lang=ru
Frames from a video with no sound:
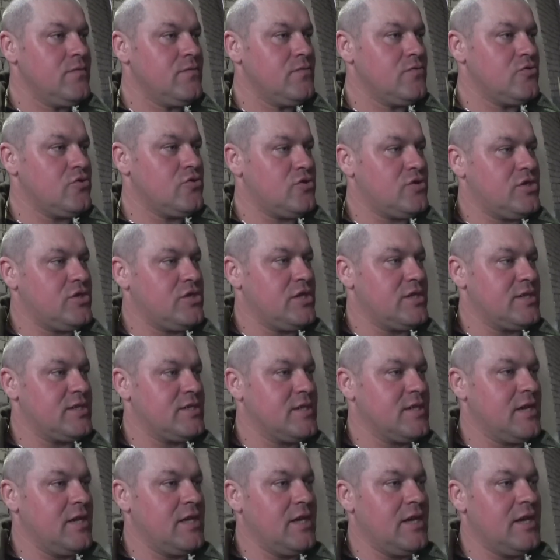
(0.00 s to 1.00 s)
Сейчас
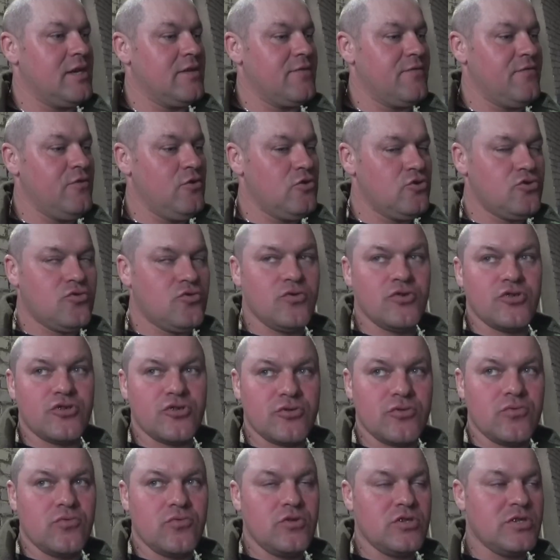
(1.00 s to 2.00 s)
сгоняют в Ешку, еще
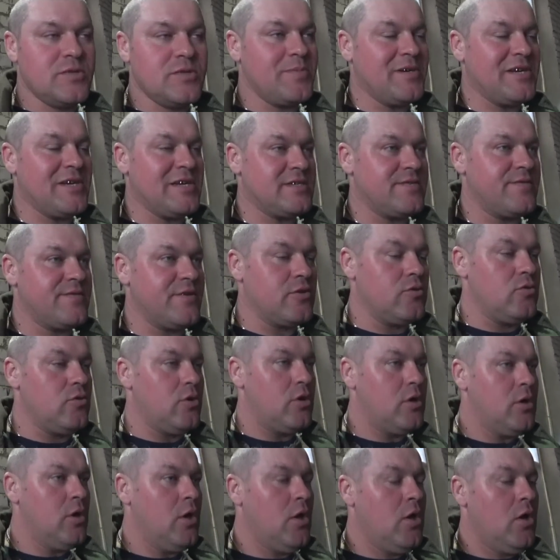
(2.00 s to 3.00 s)
на улице пока светло.